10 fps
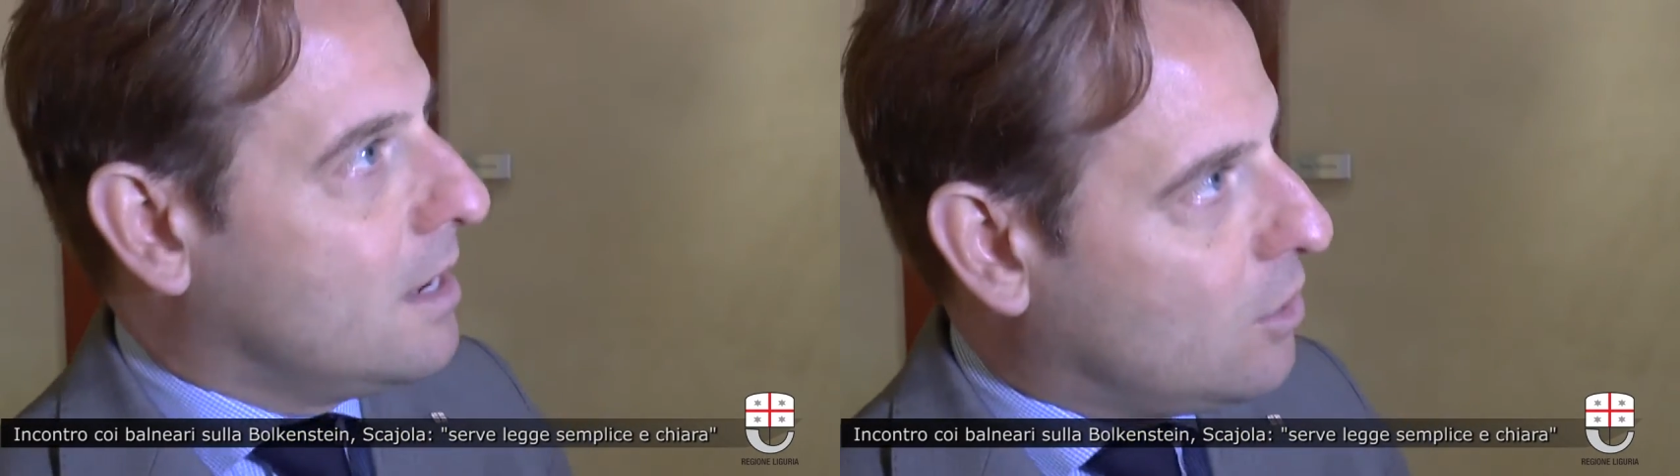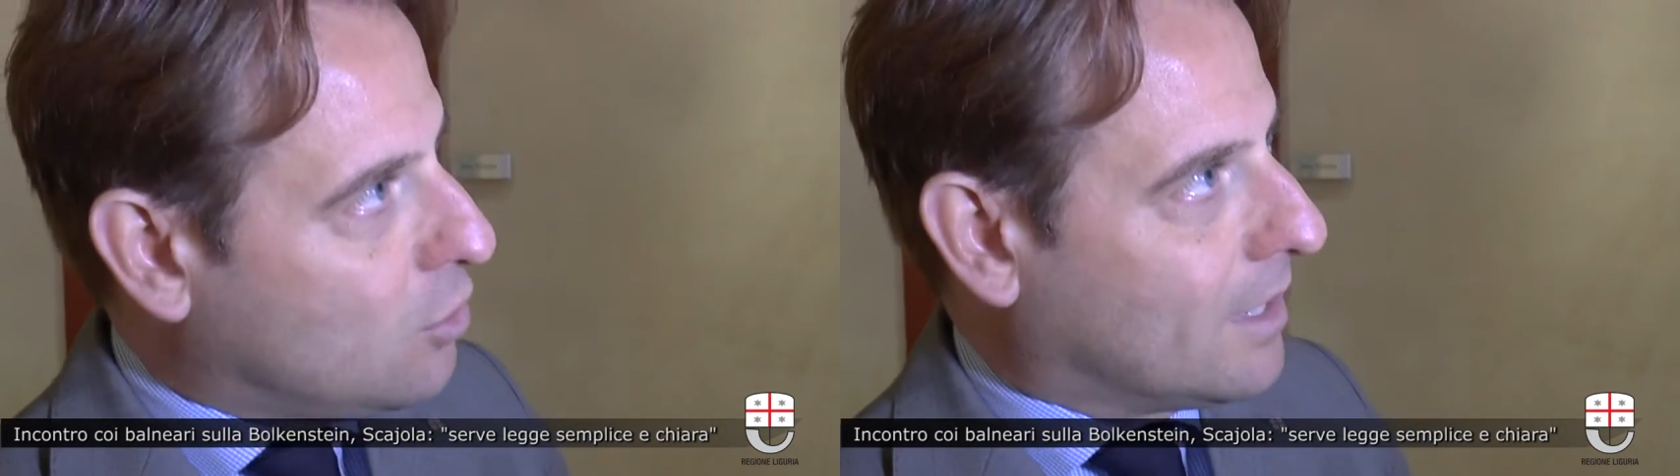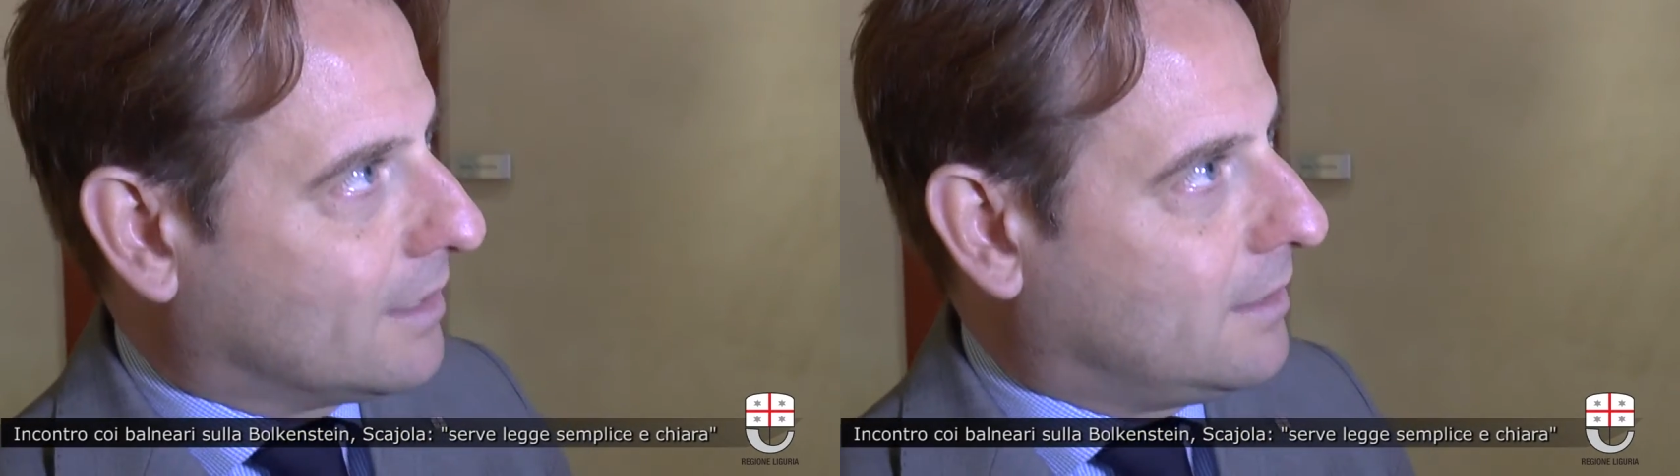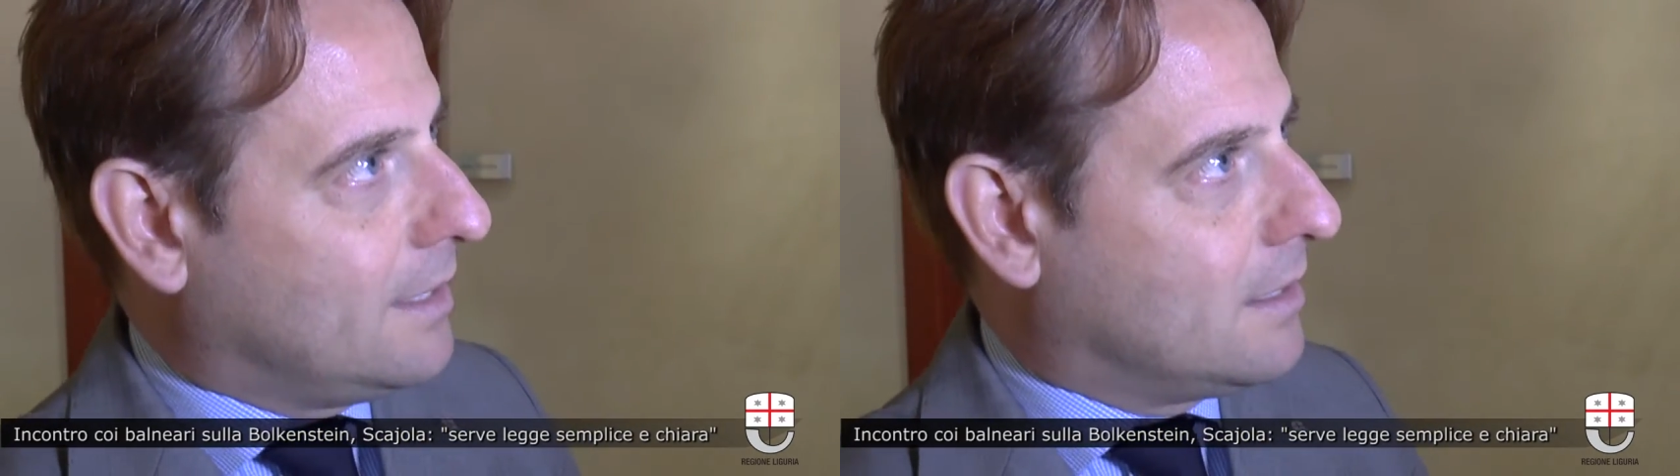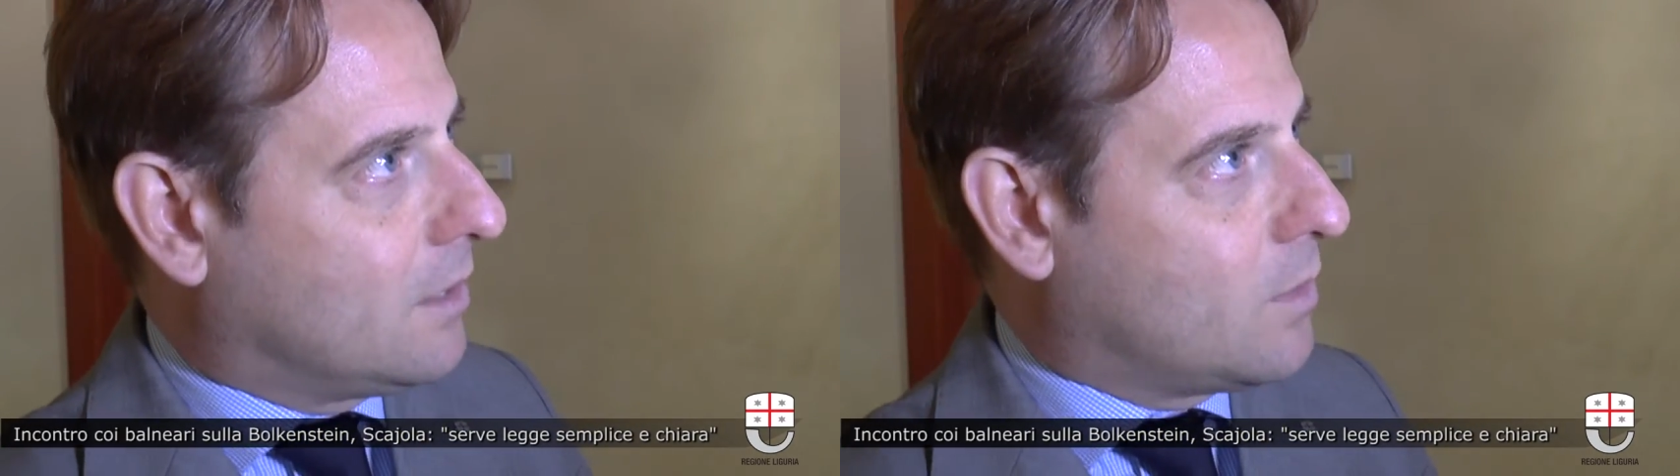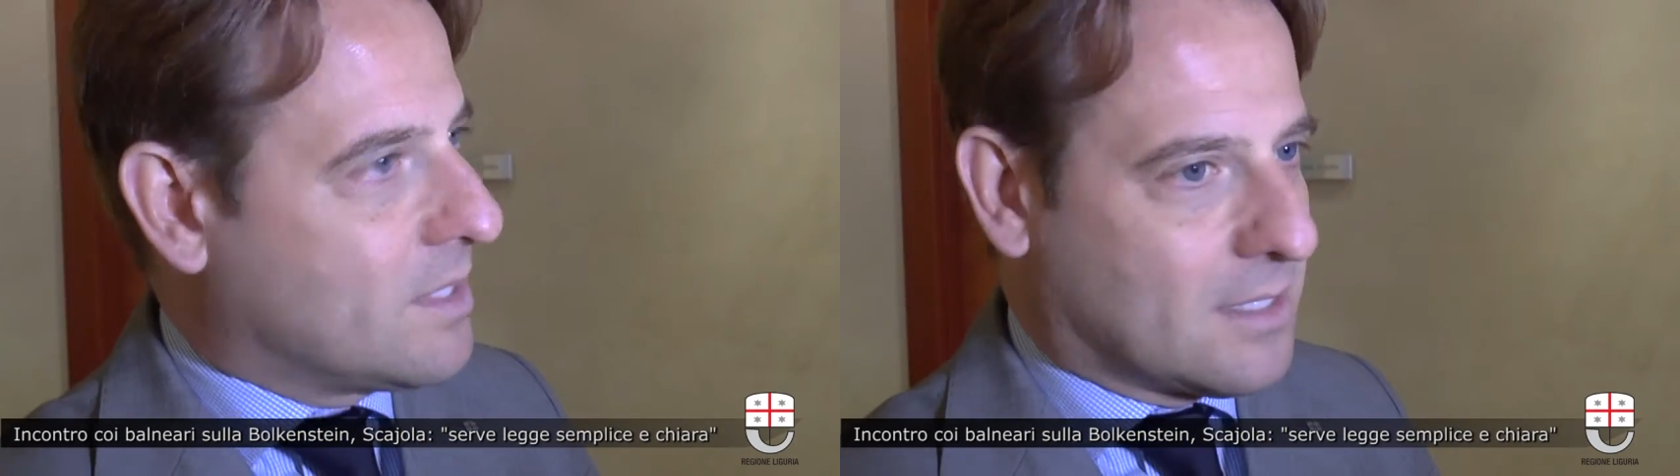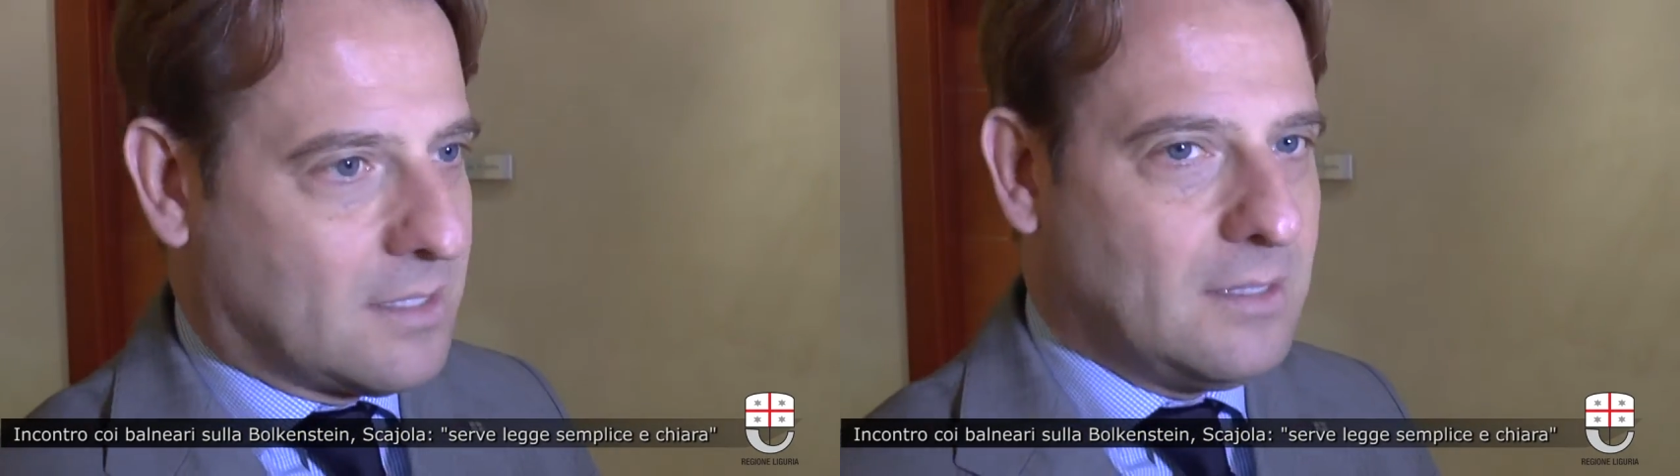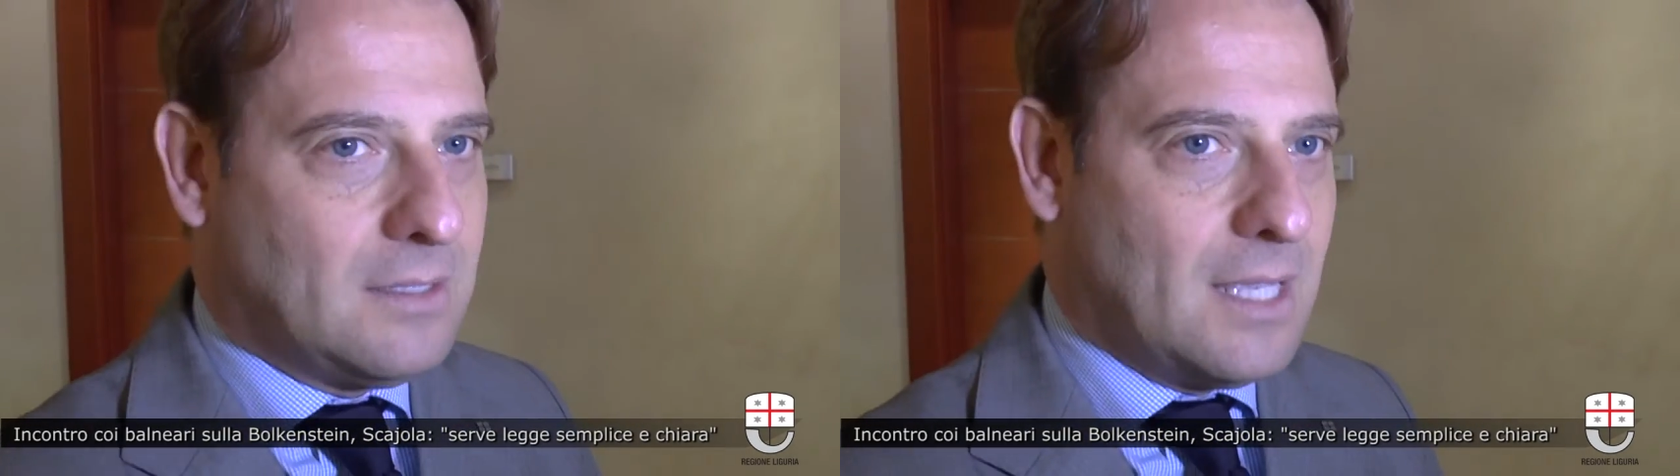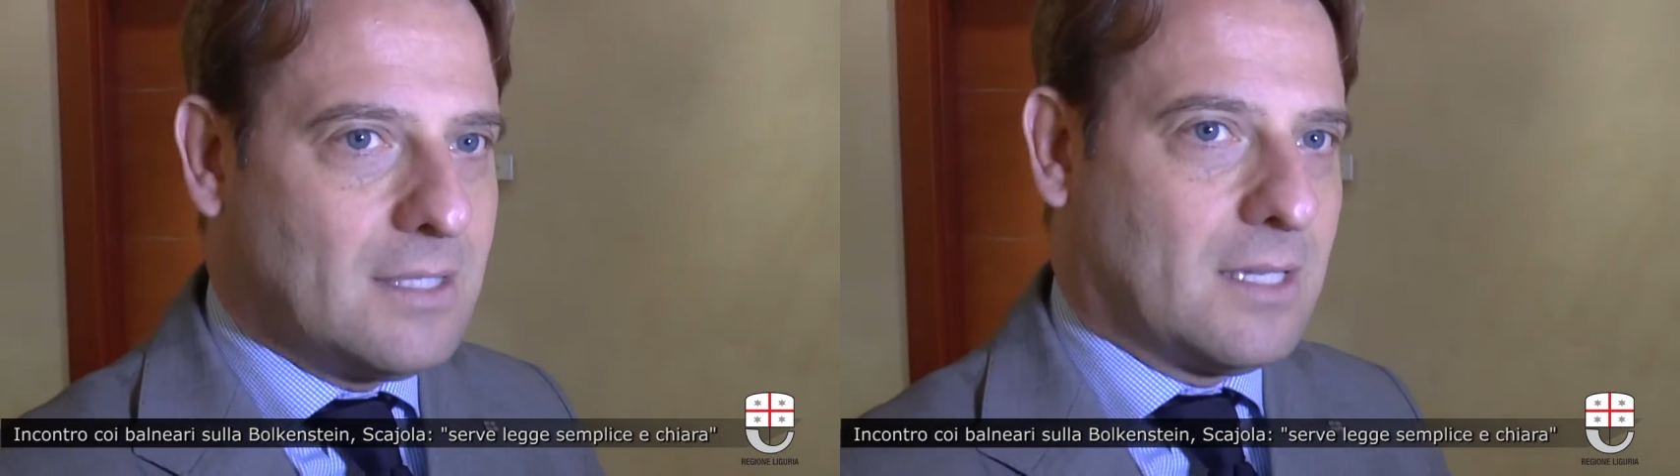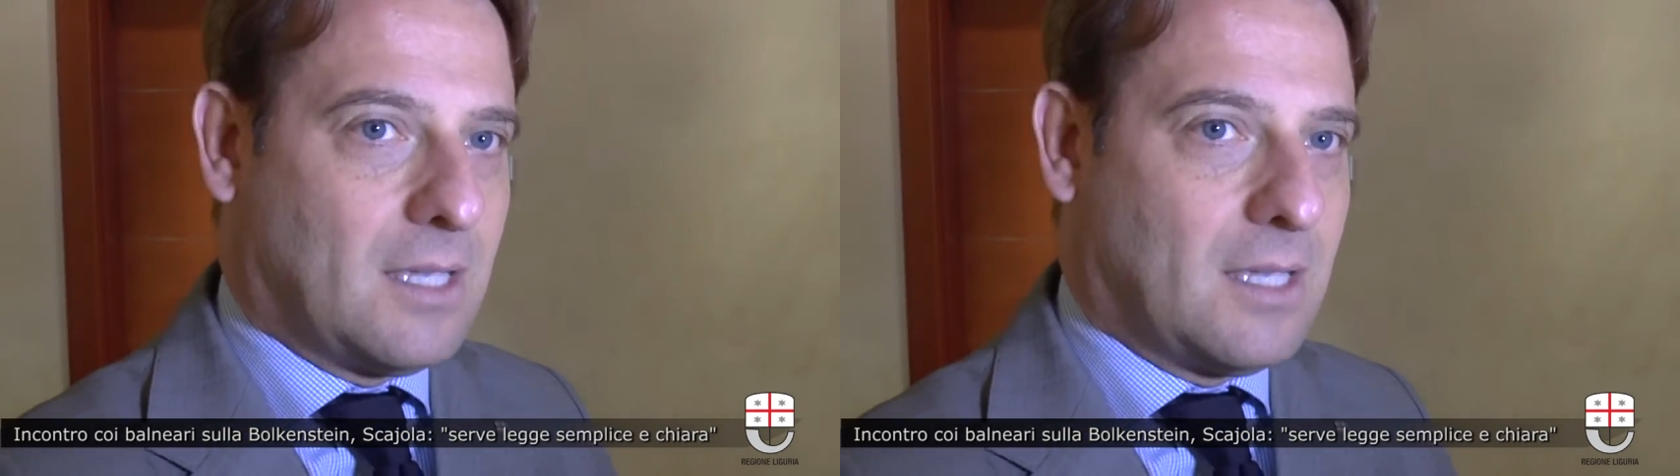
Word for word: non attendere questa sentenza